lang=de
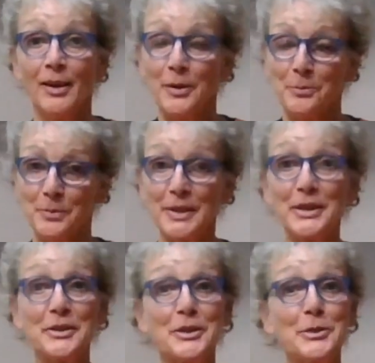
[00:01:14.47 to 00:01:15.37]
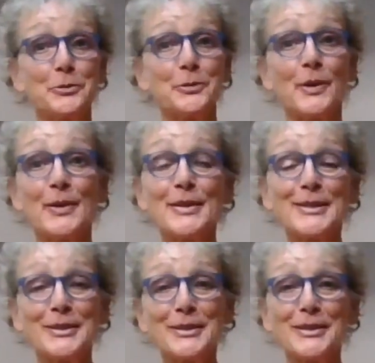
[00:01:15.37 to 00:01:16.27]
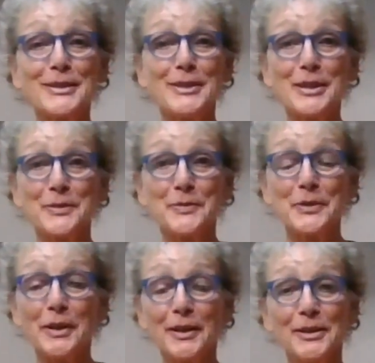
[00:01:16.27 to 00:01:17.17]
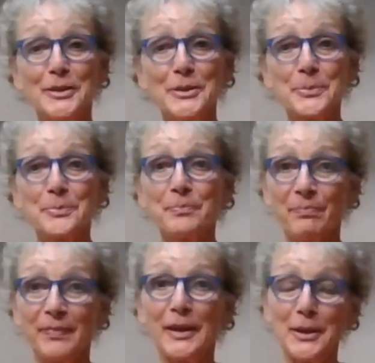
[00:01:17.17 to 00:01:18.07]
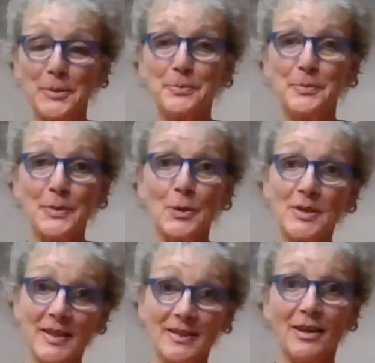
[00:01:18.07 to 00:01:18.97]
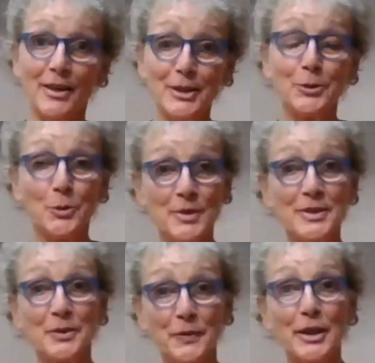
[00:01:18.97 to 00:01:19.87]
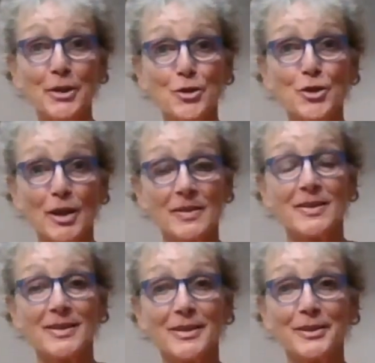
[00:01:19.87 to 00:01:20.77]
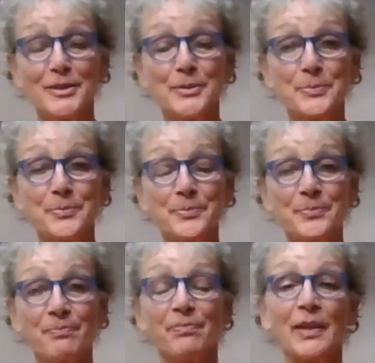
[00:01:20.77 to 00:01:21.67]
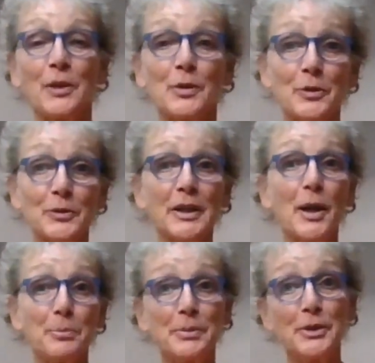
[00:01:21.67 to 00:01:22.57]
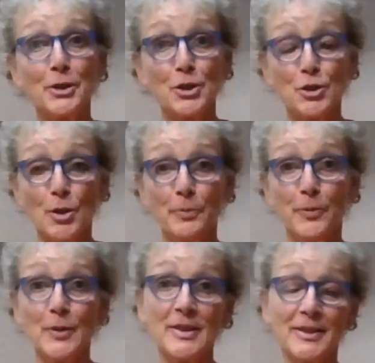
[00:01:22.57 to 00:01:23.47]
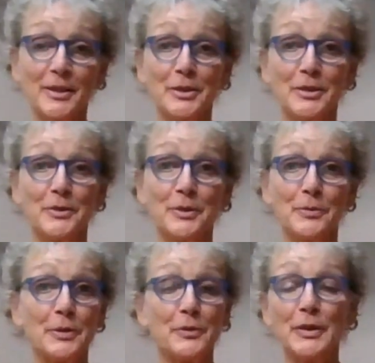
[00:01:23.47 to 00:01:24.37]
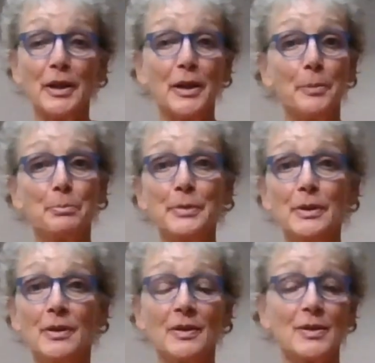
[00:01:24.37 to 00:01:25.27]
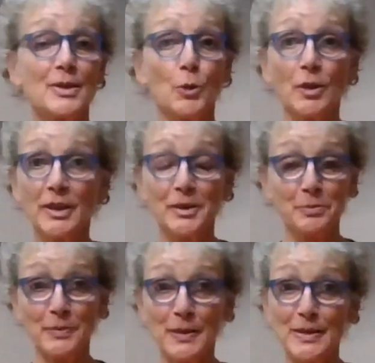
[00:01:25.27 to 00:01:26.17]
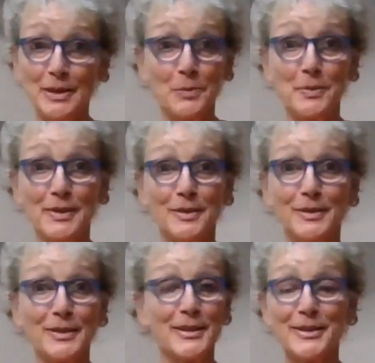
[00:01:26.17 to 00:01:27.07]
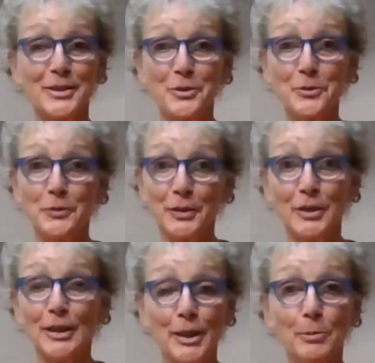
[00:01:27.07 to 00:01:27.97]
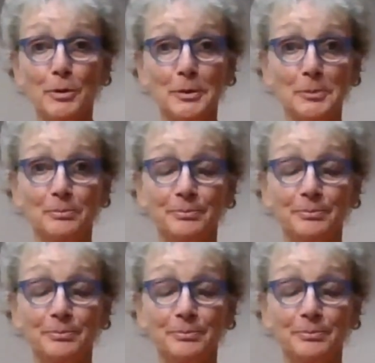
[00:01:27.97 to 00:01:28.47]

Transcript: Bei den Tiefen heißt es, dass wir alle eben aus dieser einen großen Quelle entstanden sind. Wenn wir Abbilder des Schöpfers sind, wenn wir Abbilder des göttlichen Prinzips sind, dann sind wir Liebe.